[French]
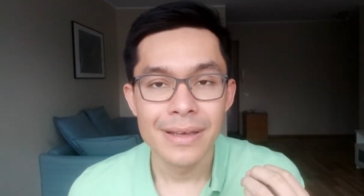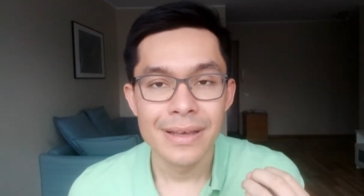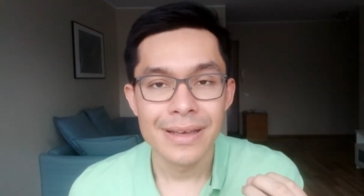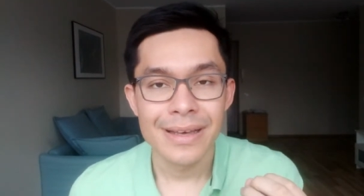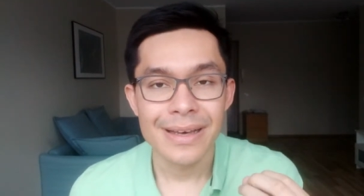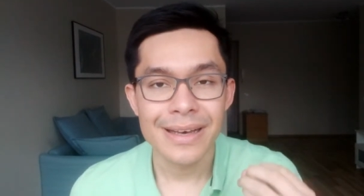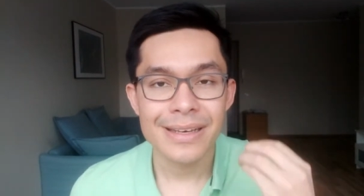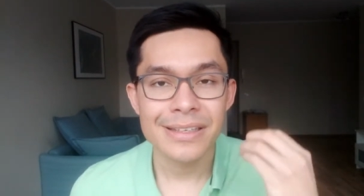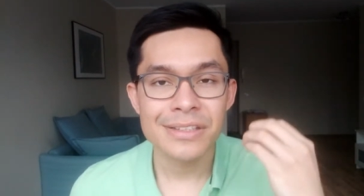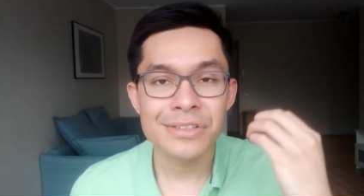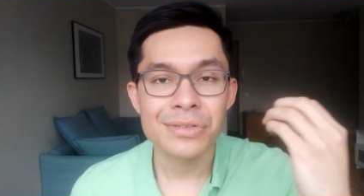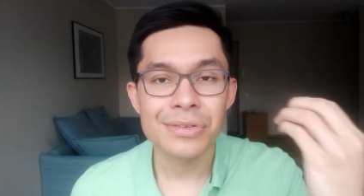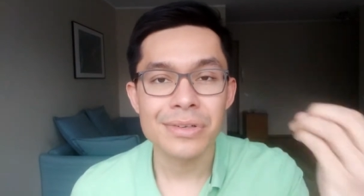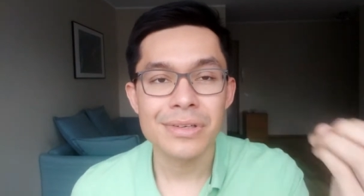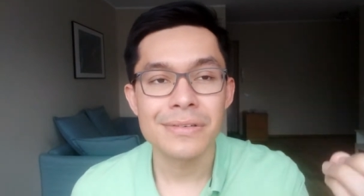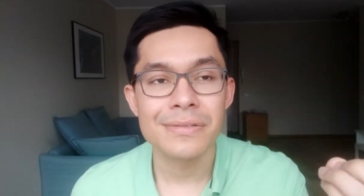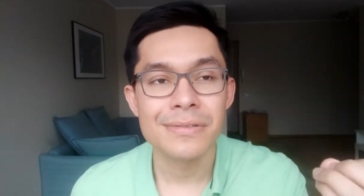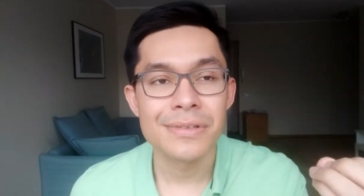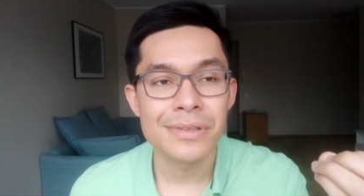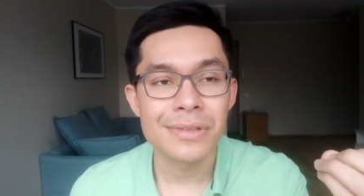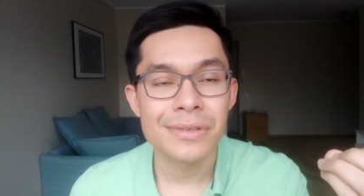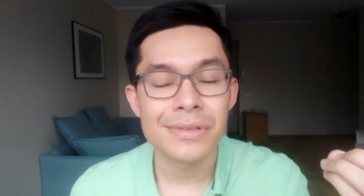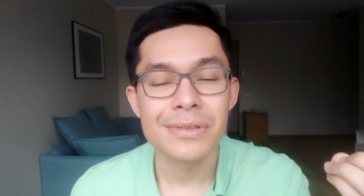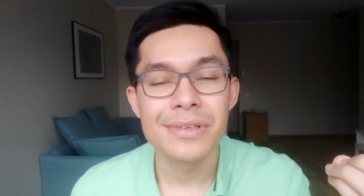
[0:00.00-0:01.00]
rassurer
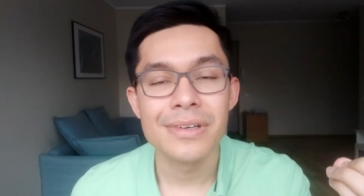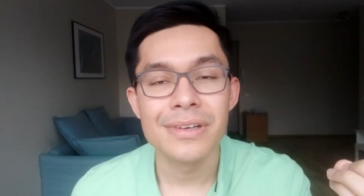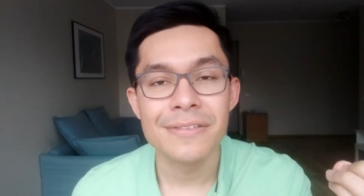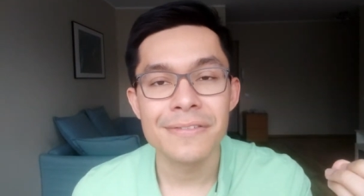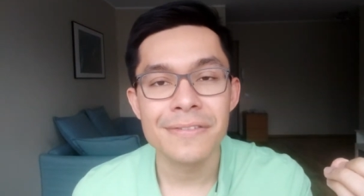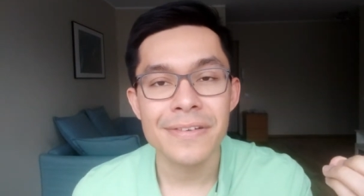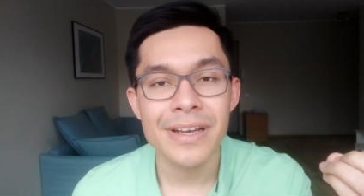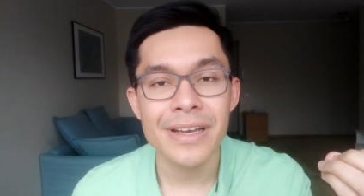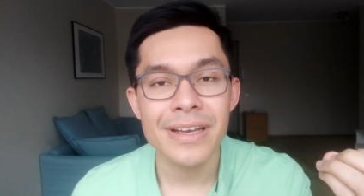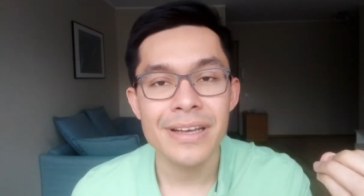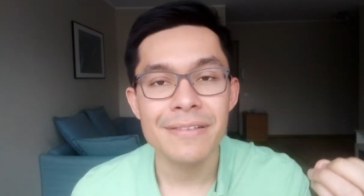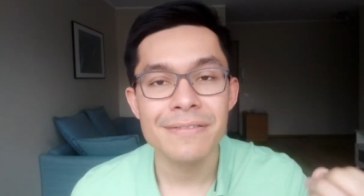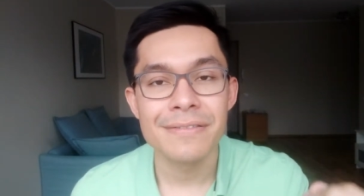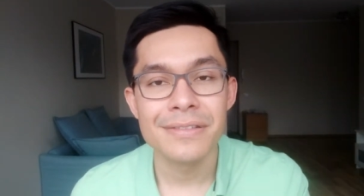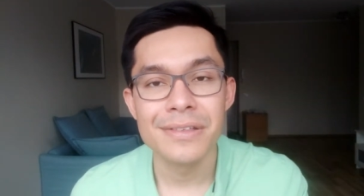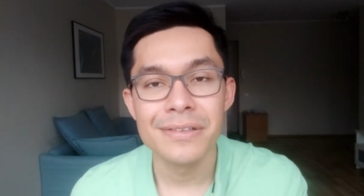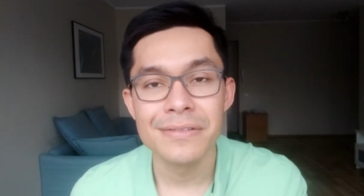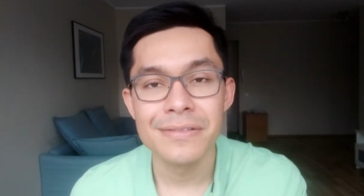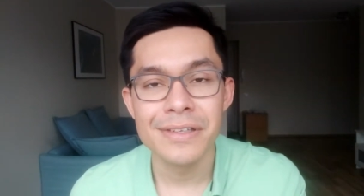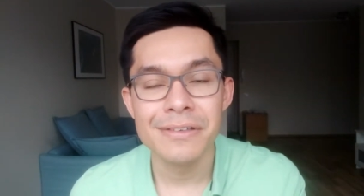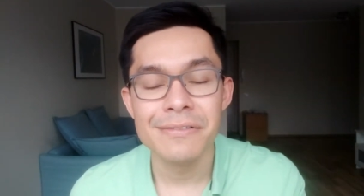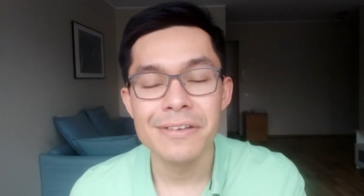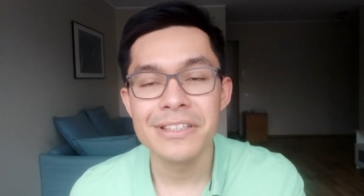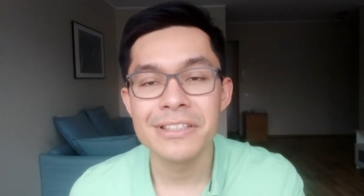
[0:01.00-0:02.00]
votre grand frère, vous
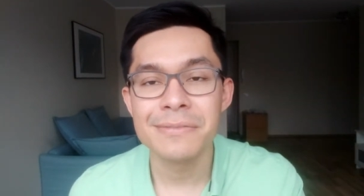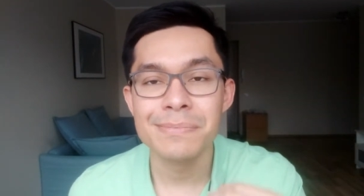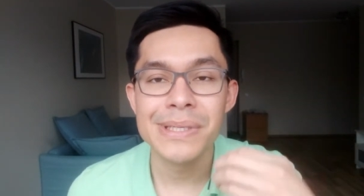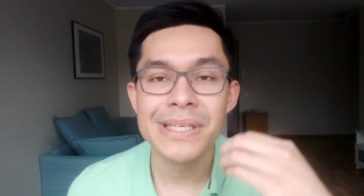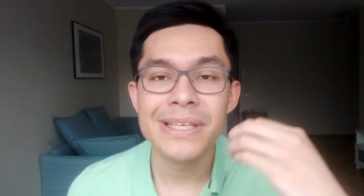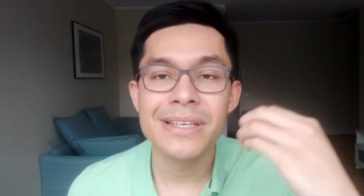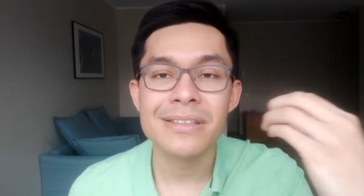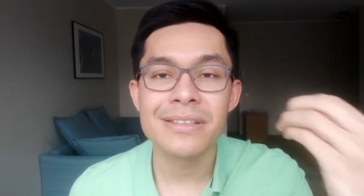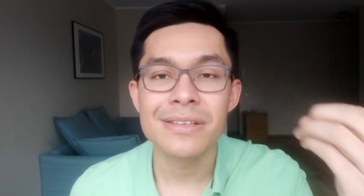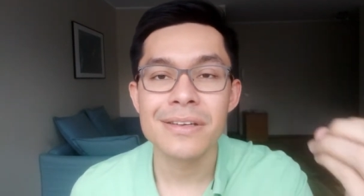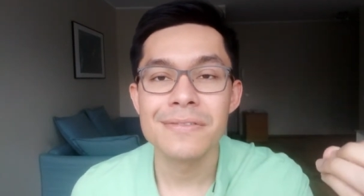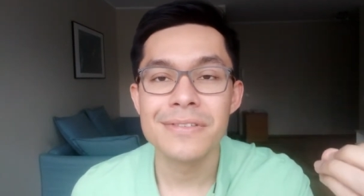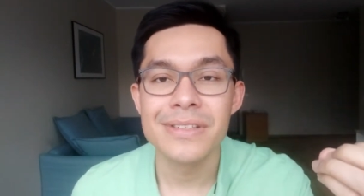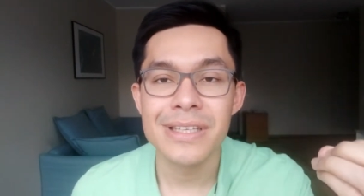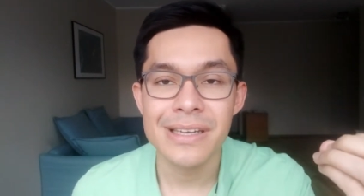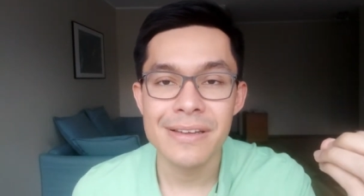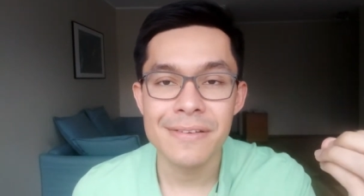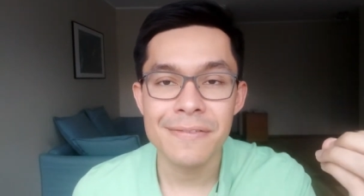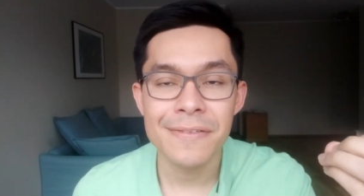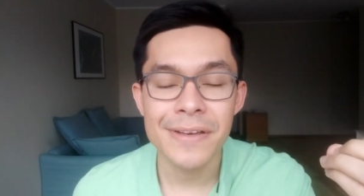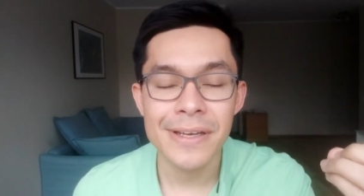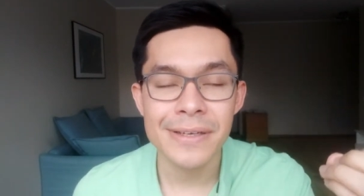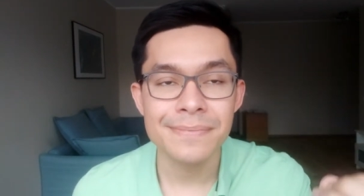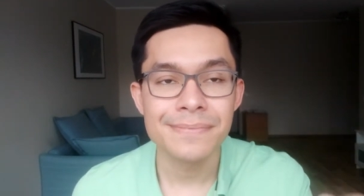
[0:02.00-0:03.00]
devez lui expliquer ce que vous allez
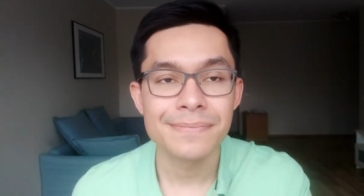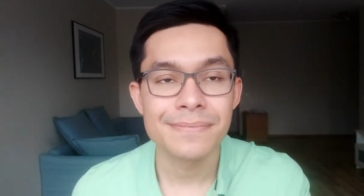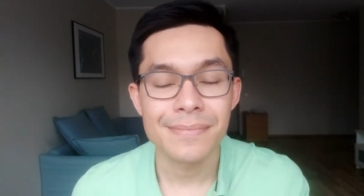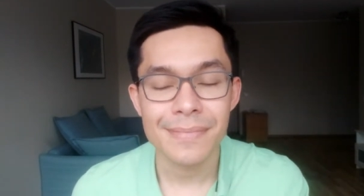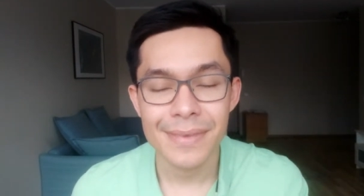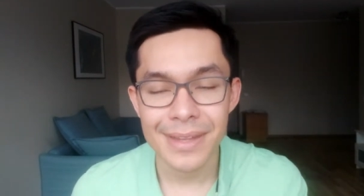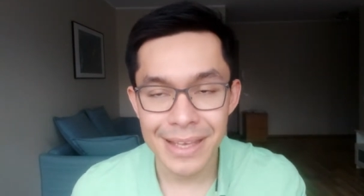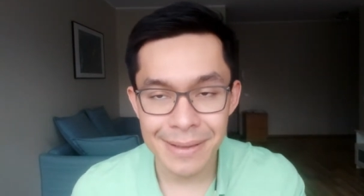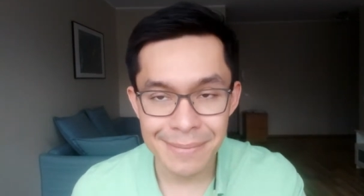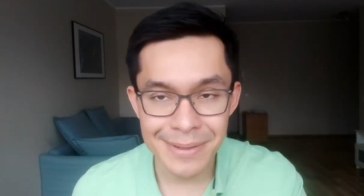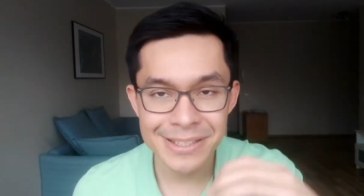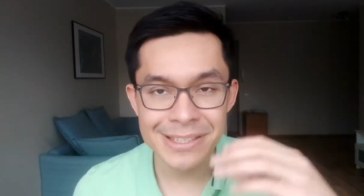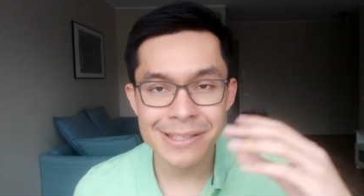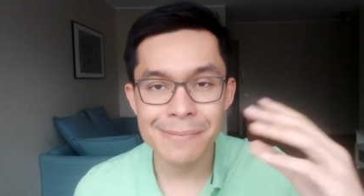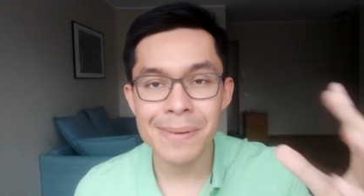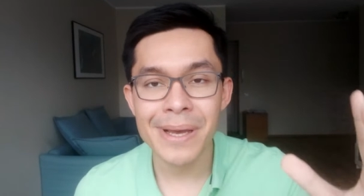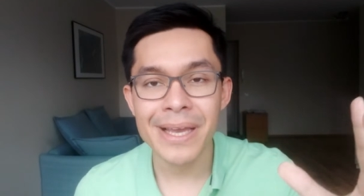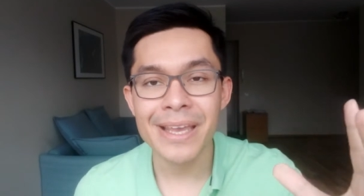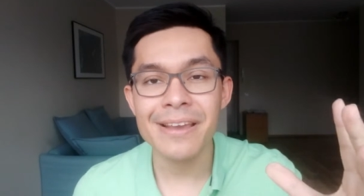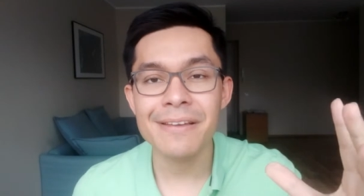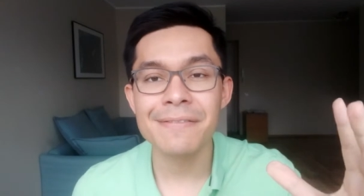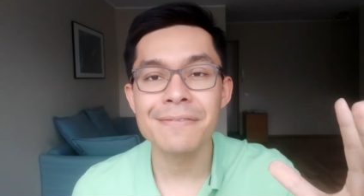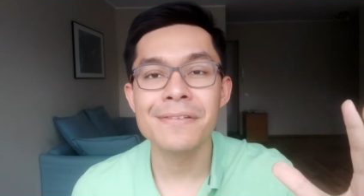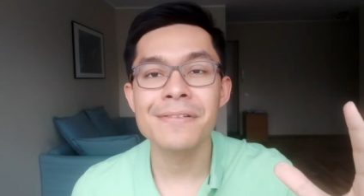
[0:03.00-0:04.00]
faire. Et eh bien, c'est
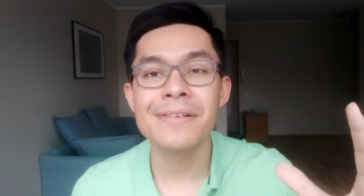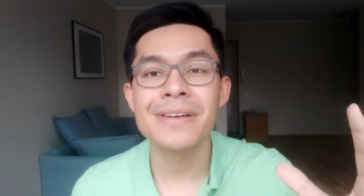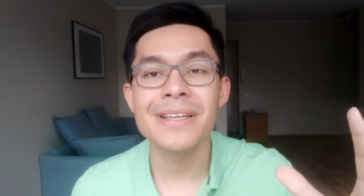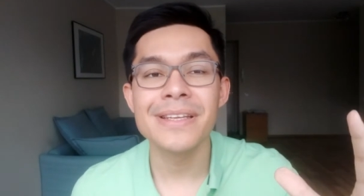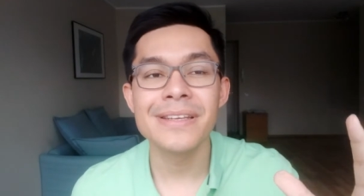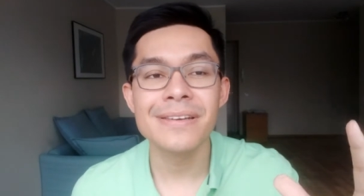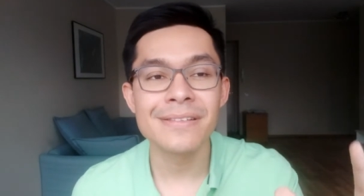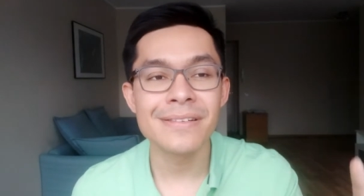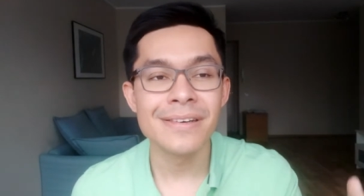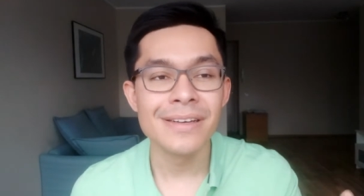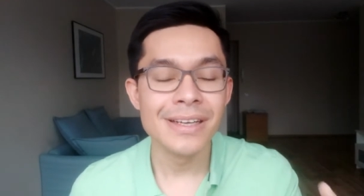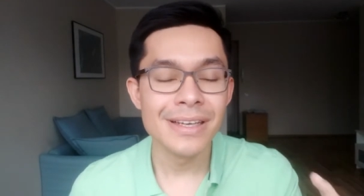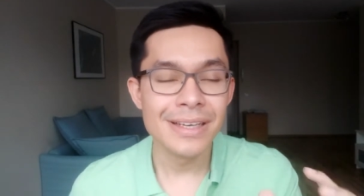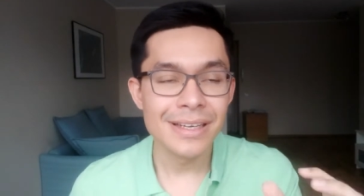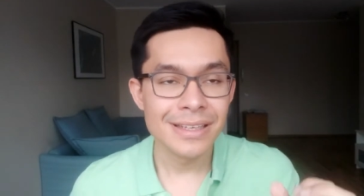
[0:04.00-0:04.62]
pareil avec vos clients.